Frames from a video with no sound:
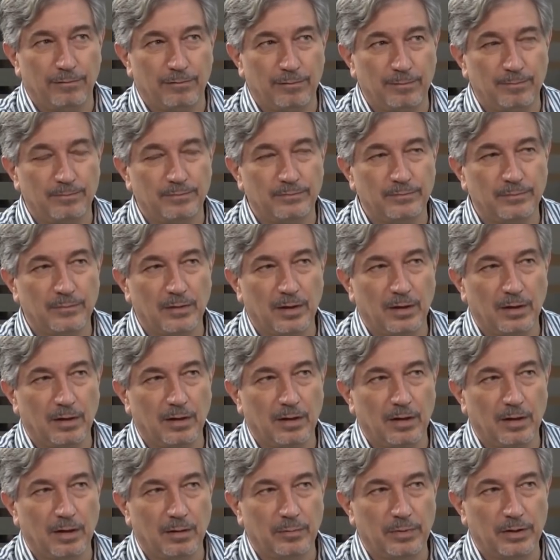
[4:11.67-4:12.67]
то вы
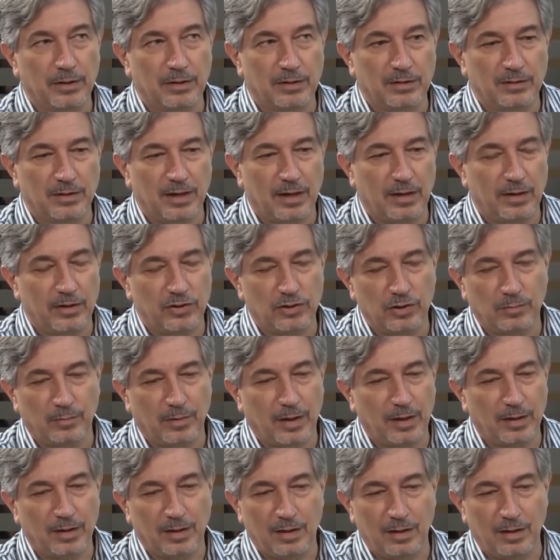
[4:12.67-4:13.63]
увидите, что Эрдоган –